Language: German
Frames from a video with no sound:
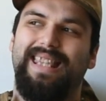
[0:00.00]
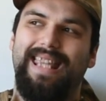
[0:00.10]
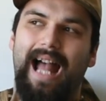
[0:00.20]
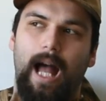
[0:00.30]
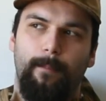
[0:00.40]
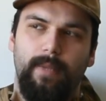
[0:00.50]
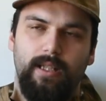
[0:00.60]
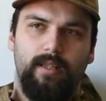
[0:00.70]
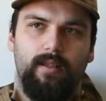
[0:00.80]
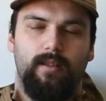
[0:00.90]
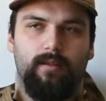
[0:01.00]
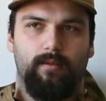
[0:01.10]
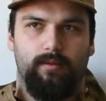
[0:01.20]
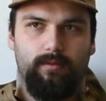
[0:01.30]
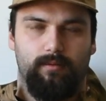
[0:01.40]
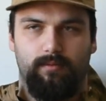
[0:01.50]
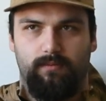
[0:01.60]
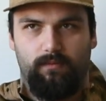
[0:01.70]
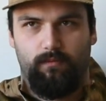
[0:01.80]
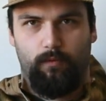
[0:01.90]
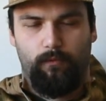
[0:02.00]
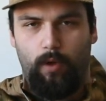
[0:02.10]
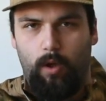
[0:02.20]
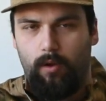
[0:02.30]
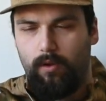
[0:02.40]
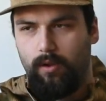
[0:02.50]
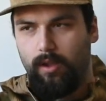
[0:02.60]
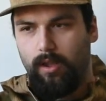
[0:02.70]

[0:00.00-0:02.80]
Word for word: damit äh, wurde wohl auch,